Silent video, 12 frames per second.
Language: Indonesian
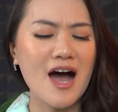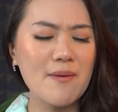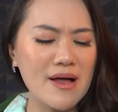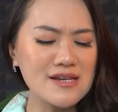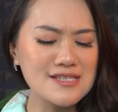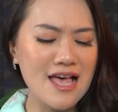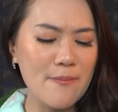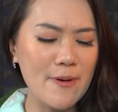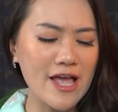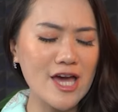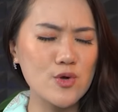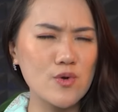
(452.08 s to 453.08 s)
ah males ah
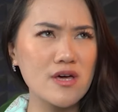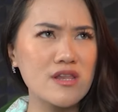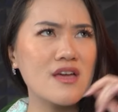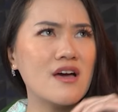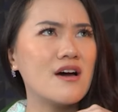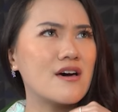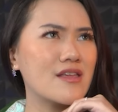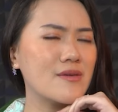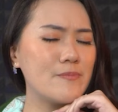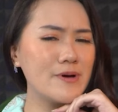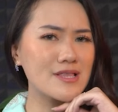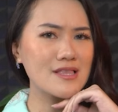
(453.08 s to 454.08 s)
pakai air cooler,
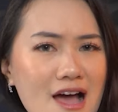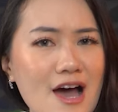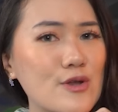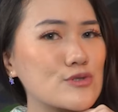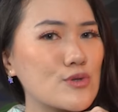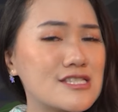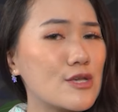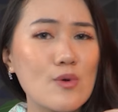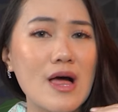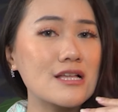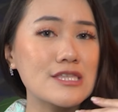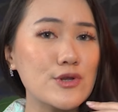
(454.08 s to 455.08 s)
ribet, harus isi ulang